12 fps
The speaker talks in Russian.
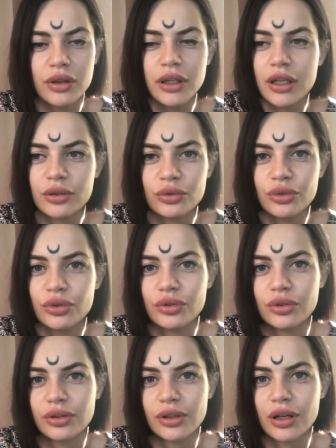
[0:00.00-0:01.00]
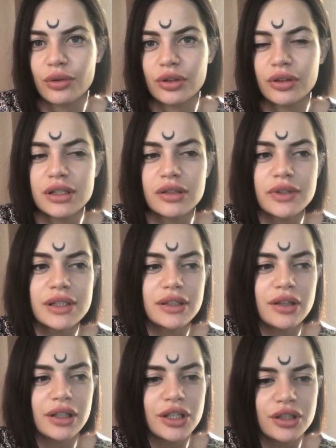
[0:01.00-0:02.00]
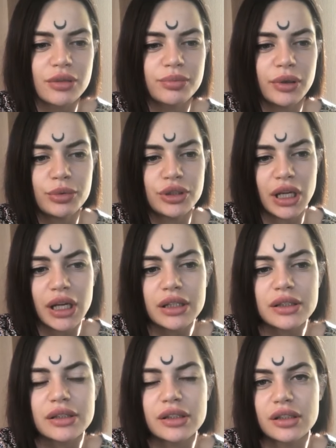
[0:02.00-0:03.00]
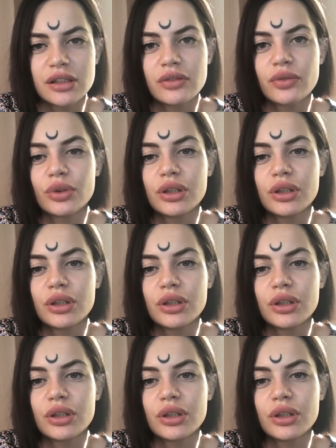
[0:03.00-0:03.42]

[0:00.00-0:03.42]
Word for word: Нет у нее короны. Если вы с ней лично пообщаетесь, если